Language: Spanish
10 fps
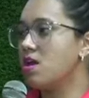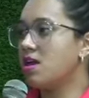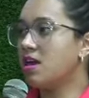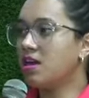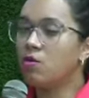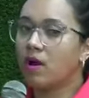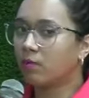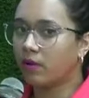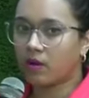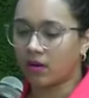Y igual
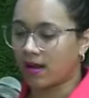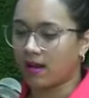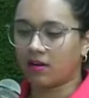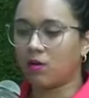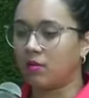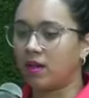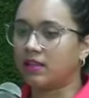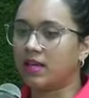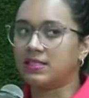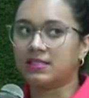pues con la carne, como ya
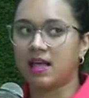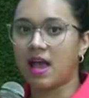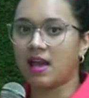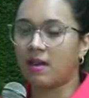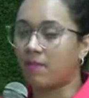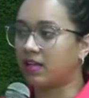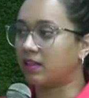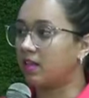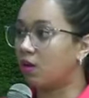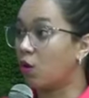te decía, en la parte
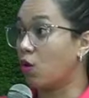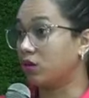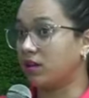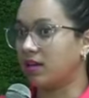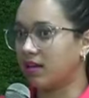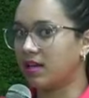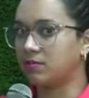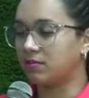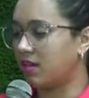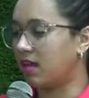de los cortes
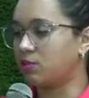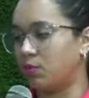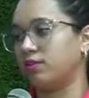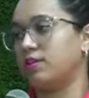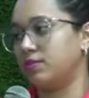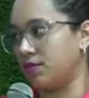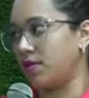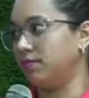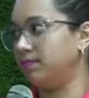de exportación